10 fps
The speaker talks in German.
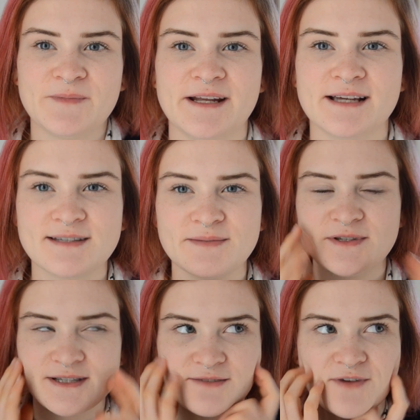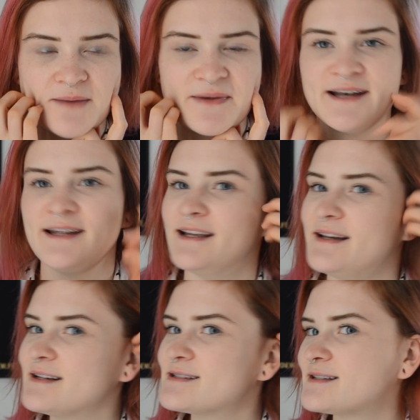mein erstes Piercing war mein
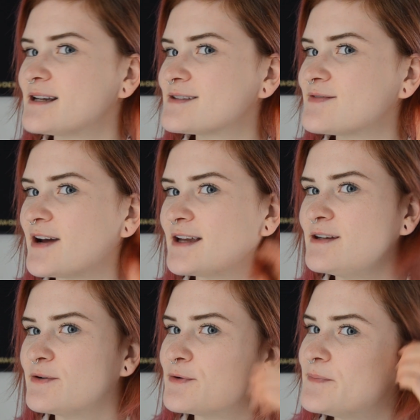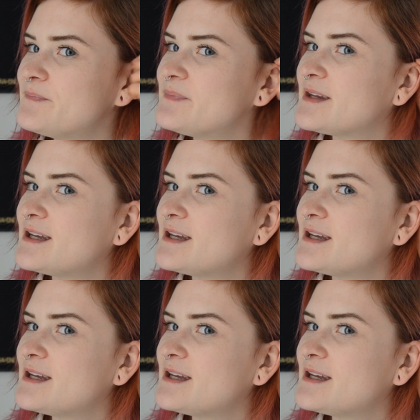Helix. Das war hier oben.